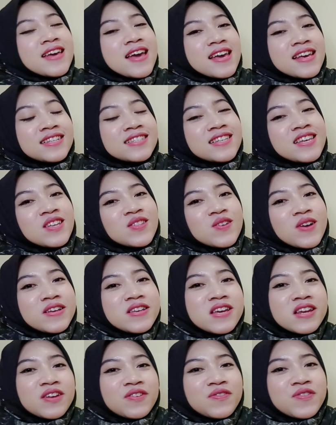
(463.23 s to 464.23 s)
guys segitu
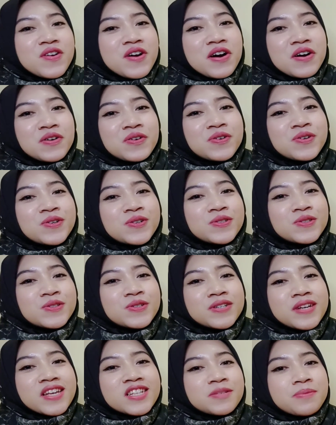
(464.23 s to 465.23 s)
aja review aku
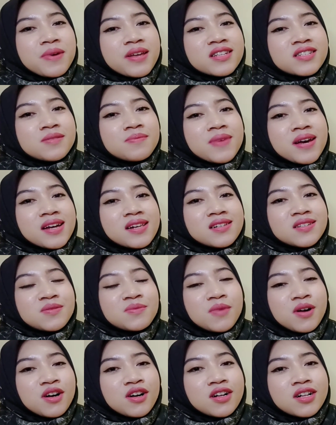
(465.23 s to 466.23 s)
untuk Space Smile
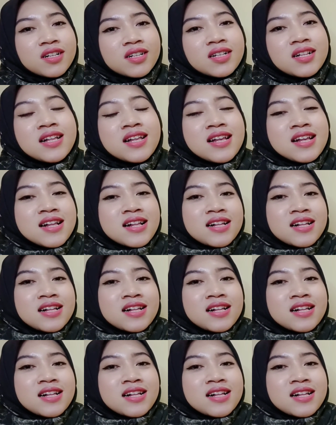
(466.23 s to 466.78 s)
Small